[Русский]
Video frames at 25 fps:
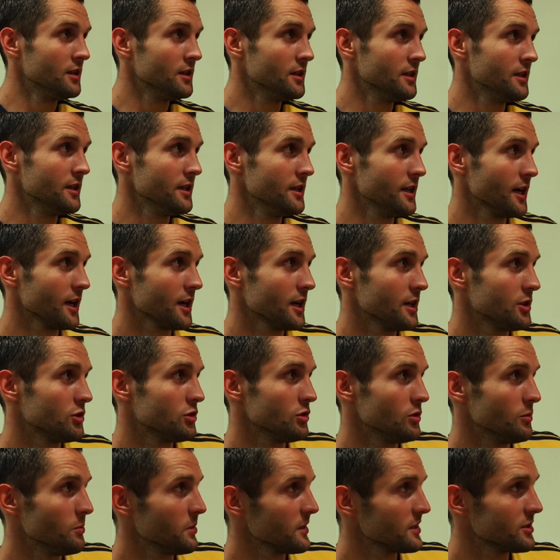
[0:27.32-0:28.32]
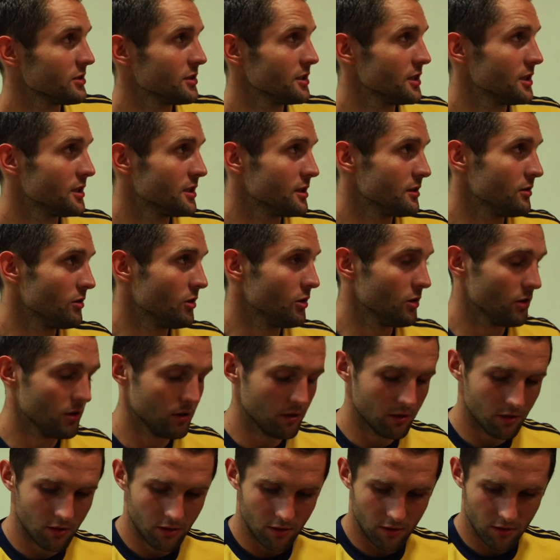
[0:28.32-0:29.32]
И я хочу посвятить его
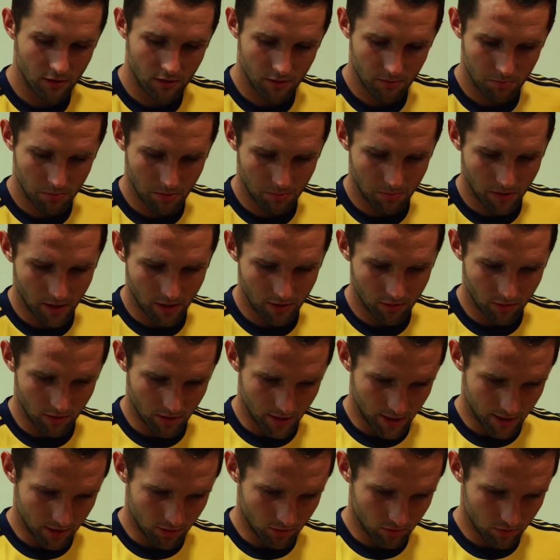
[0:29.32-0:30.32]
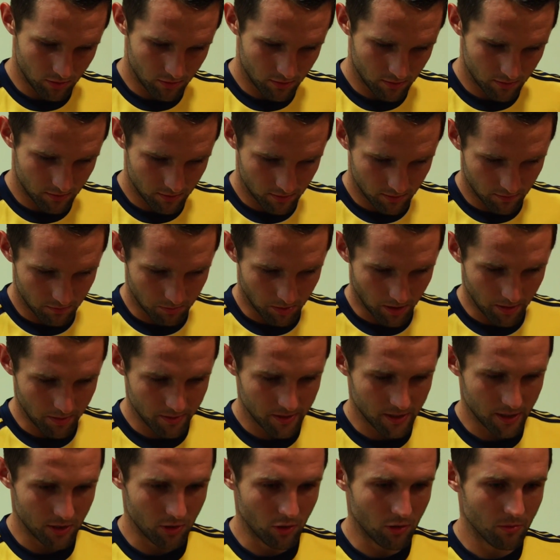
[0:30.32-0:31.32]
э, Бабаеву Олегу,
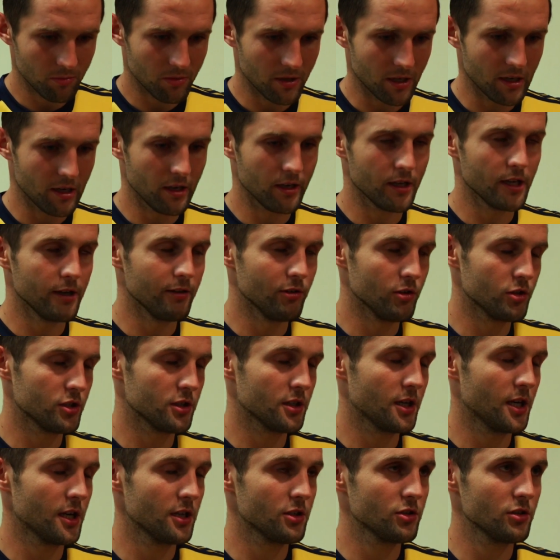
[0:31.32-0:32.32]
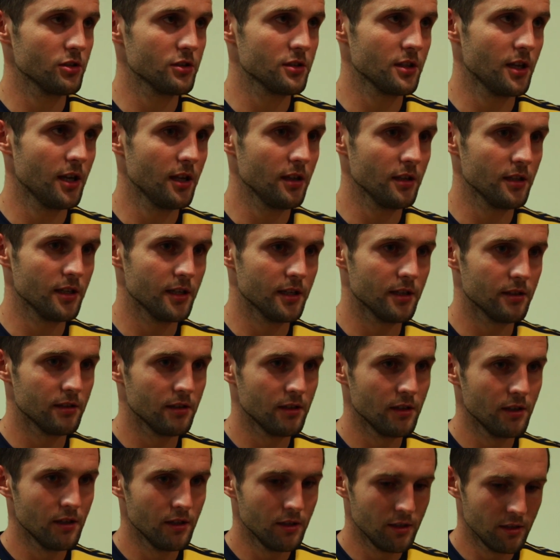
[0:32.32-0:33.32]
память о нем, так как я очень хорошо знал и
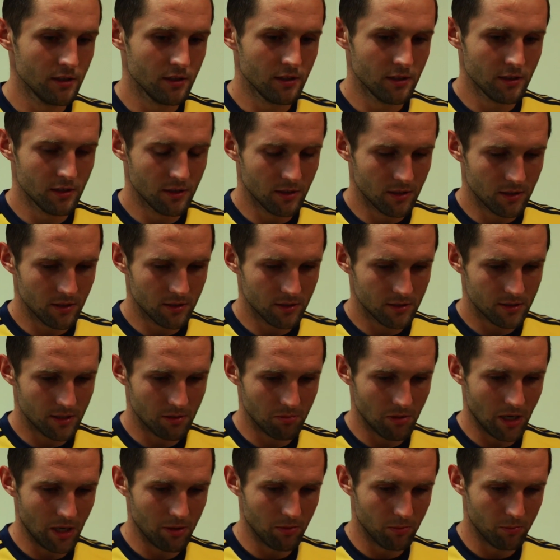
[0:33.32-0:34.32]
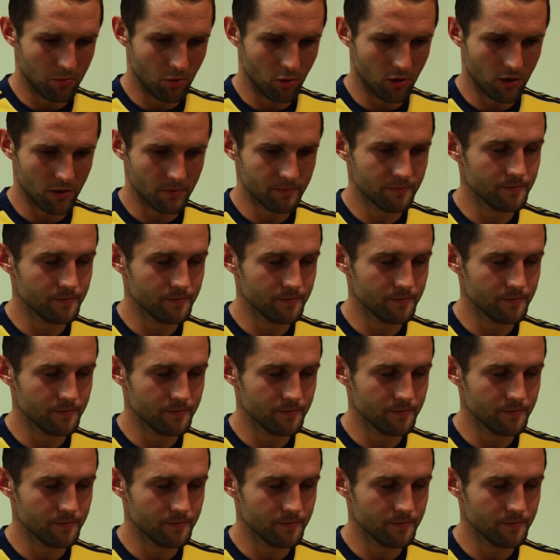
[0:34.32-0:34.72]
Всегда ему плохо.